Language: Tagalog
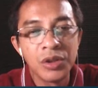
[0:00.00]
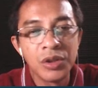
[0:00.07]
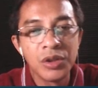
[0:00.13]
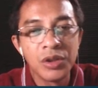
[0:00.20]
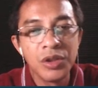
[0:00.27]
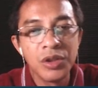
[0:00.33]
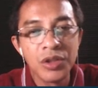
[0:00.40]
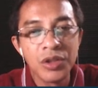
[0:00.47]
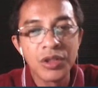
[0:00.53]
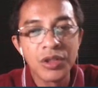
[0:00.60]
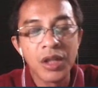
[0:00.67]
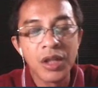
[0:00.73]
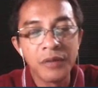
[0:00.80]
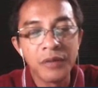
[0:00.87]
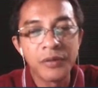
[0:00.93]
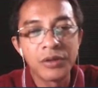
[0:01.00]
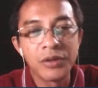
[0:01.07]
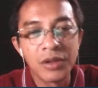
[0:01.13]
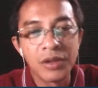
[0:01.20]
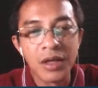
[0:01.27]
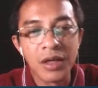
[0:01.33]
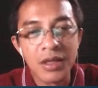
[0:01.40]
This is like fraud
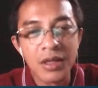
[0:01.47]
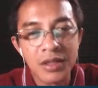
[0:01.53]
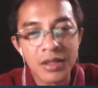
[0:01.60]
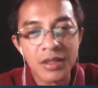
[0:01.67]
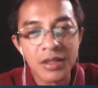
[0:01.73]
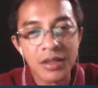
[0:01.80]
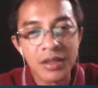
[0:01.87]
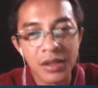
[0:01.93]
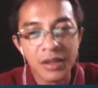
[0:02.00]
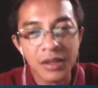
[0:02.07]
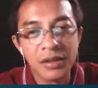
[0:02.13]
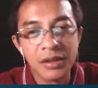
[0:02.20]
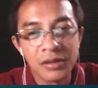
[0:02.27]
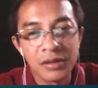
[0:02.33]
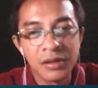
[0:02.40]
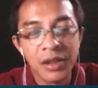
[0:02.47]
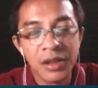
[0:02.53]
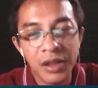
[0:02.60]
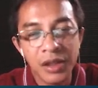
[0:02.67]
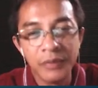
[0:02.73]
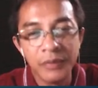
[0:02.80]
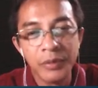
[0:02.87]
class. Okay.
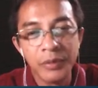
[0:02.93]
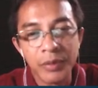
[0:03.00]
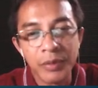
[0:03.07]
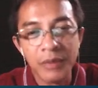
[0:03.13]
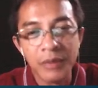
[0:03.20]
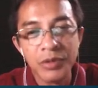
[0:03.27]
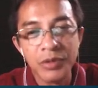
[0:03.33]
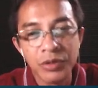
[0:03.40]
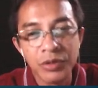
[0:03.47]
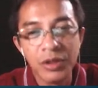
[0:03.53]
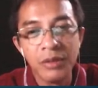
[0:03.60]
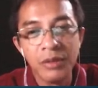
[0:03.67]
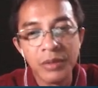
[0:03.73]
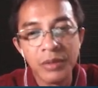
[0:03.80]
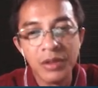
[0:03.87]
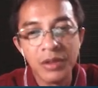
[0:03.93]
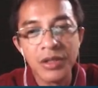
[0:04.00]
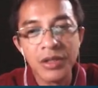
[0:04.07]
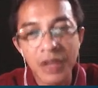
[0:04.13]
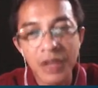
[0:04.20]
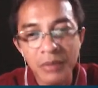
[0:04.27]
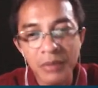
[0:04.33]
If you promise to deliver the
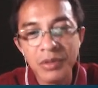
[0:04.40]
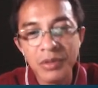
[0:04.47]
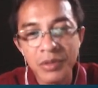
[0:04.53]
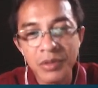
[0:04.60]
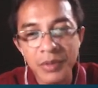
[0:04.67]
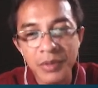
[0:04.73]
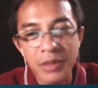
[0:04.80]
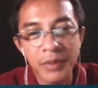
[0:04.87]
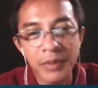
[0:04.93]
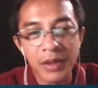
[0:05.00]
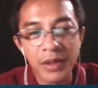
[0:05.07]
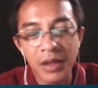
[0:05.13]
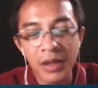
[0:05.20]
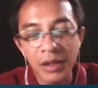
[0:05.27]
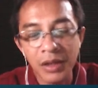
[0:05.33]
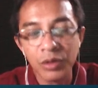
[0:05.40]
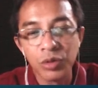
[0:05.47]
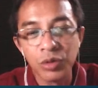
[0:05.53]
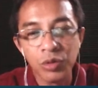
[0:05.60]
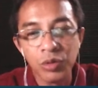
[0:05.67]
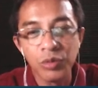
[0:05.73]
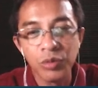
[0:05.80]
same specific thing to
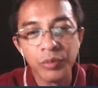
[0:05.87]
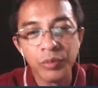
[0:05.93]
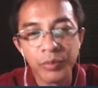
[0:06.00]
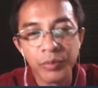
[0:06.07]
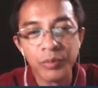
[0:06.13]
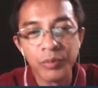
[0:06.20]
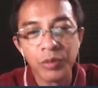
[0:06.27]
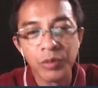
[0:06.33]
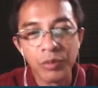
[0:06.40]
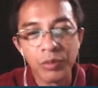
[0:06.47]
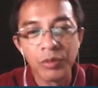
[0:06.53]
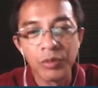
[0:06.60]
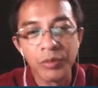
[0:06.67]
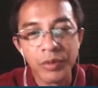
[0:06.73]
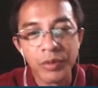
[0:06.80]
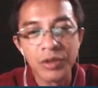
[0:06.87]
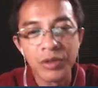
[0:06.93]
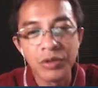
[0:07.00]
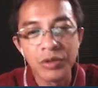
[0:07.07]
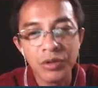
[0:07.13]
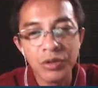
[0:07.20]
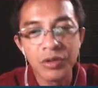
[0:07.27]
two or more
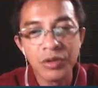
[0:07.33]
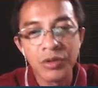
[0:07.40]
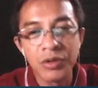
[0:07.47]
persons,